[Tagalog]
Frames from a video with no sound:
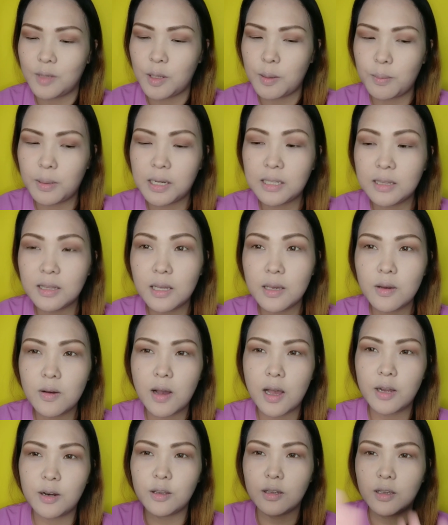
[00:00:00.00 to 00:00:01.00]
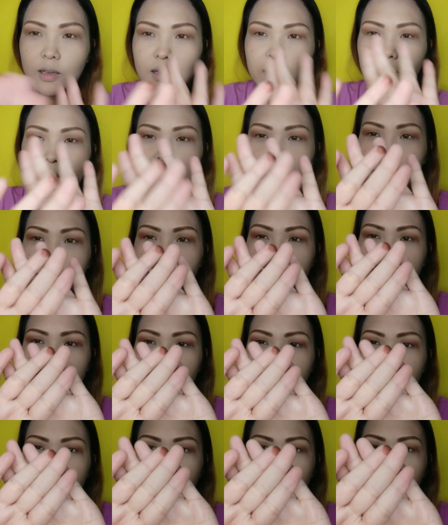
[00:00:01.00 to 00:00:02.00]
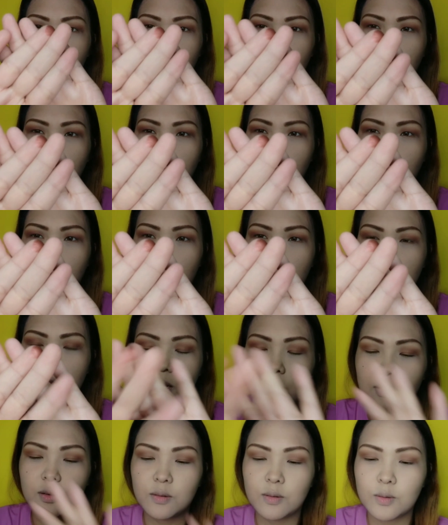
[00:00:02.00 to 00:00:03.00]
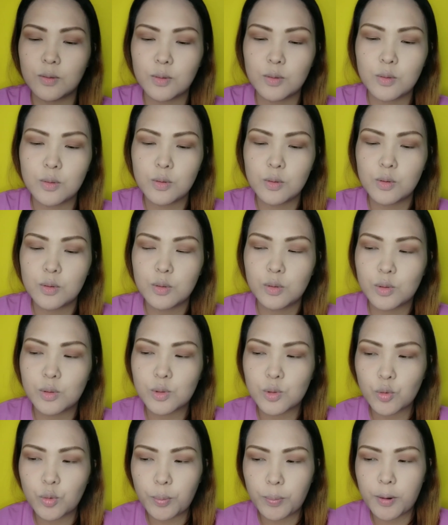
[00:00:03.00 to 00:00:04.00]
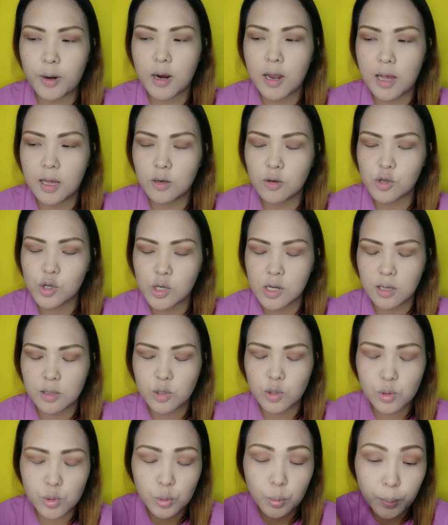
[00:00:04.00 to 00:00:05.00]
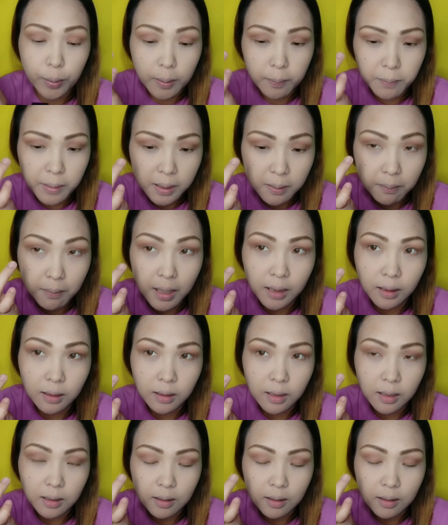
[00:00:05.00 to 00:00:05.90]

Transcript: Maganda yung ano niya, pigment niya. Ayan. Super ano siya, super pigmented.